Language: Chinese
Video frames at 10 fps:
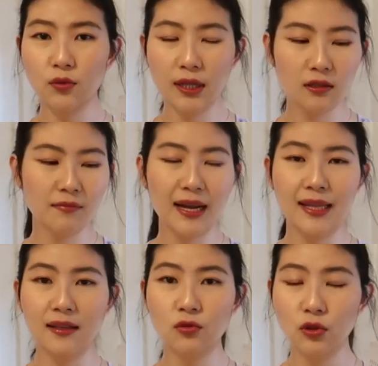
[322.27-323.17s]
我当时买
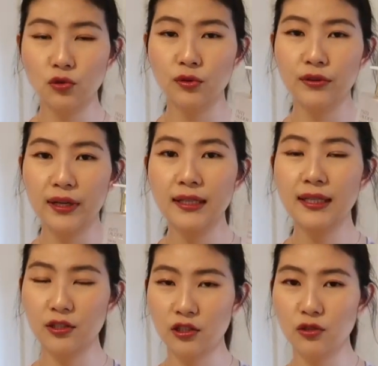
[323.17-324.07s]
它的最初的原因
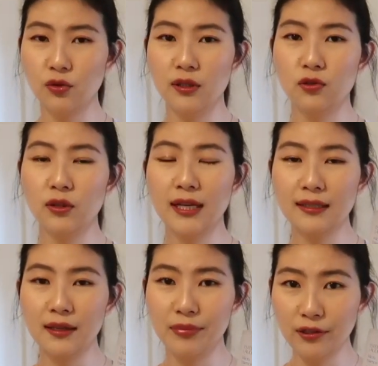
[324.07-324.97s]
也是觉得说它
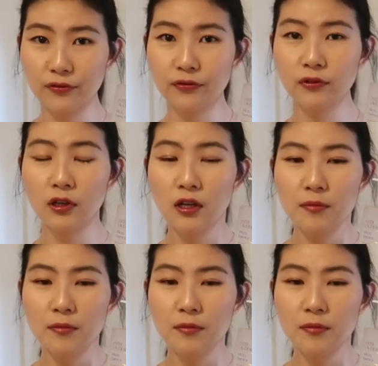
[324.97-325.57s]
可以平复